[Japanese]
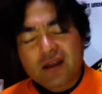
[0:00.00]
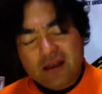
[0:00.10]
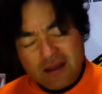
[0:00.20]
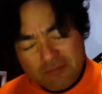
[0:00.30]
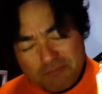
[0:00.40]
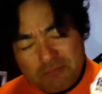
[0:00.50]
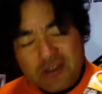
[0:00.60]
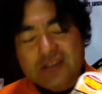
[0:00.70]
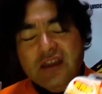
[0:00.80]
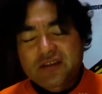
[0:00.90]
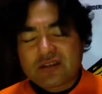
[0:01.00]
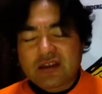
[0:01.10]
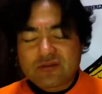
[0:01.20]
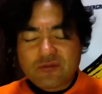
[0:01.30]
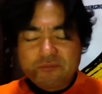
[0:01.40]
完璧じゃないです
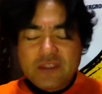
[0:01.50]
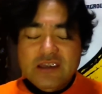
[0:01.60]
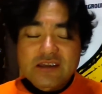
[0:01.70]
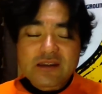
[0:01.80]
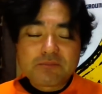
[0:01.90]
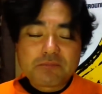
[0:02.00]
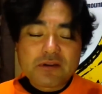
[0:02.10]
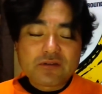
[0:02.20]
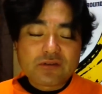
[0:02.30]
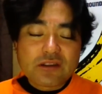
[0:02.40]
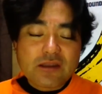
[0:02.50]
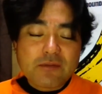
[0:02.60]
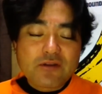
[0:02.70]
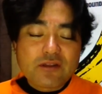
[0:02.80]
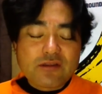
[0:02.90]
か。あの、ネギがいっぱい乗ってて、
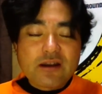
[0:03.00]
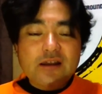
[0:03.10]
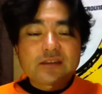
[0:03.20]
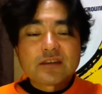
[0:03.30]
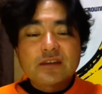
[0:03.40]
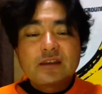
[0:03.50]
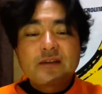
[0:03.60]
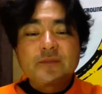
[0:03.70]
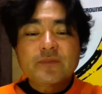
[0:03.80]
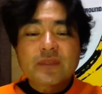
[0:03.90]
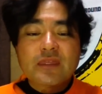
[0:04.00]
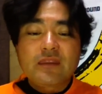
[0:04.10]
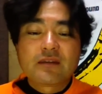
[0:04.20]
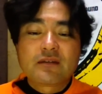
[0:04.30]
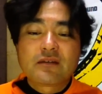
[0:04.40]
マヨネーズ
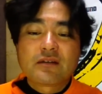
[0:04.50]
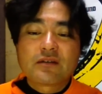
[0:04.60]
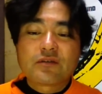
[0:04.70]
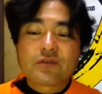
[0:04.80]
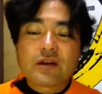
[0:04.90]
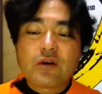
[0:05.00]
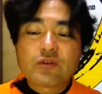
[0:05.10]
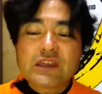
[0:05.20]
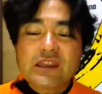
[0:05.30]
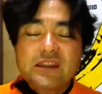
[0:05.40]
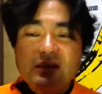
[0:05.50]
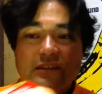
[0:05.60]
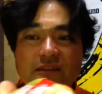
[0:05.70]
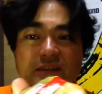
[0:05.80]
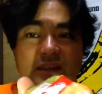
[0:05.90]
がって。それがおにぎりになっ
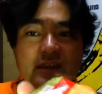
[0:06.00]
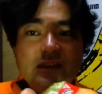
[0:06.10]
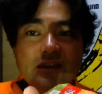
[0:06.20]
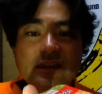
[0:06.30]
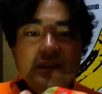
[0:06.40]
て、